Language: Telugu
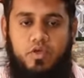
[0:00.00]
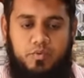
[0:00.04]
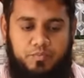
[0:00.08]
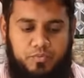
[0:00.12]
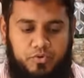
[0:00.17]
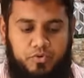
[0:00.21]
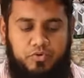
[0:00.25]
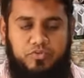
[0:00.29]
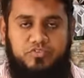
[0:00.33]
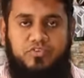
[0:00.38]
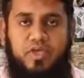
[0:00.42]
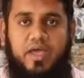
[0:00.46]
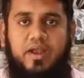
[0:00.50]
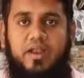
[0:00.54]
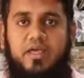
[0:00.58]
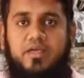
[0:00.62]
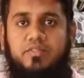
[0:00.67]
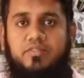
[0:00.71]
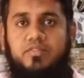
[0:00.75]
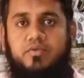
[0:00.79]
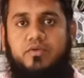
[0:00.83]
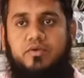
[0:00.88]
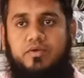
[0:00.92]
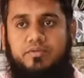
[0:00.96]
ఇప్పుడు చాలా
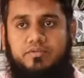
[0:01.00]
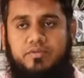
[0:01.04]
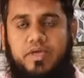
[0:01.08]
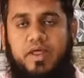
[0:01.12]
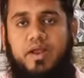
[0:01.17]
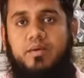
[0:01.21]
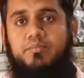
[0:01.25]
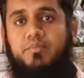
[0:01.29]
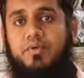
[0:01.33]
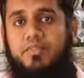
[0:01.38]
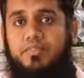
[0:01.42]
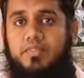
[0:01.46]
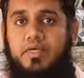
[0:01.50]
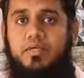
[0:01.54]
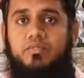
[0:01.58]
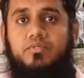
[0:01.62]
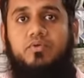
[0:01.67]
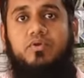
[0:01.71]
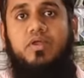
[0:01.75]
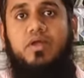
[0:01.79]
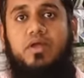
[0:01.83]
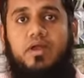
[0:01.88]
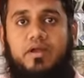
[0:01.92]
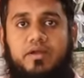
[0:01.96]
ఎత్తు చాలా పెద్ద
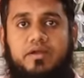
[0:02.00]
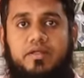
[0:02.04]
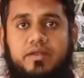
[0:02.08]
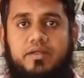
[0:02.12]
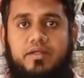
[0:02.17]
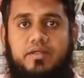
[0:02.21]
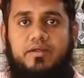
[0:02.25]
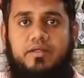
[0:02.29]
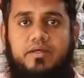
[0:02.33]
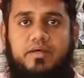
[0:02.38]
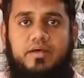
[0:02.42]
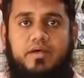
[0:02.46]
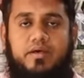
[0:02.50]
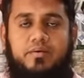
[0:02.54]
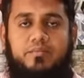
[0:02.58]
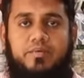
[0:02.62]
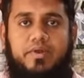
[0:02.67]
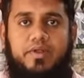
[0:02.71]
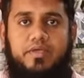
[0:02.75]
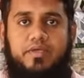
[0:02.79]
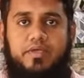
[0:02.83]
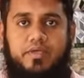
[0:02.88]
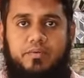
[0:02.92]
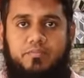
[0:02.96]
ఎత్తున కంటైనర్
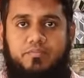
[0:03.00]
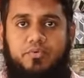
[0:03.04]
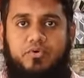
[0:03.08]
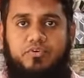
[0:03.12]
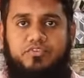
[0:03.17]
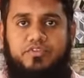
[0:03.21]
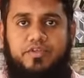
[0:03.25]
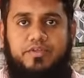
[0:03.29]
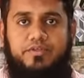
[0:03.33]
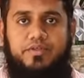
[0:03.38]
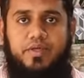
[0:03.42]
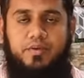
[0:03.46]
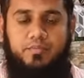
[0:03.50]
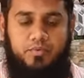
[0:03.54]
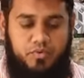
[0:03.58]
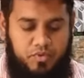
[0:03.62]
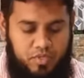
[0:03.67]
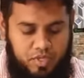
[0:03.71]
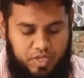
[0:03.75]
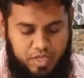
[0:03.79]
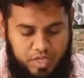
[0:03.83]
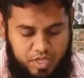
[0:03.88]
మనకి ఇంపోర్ట్ చేశాము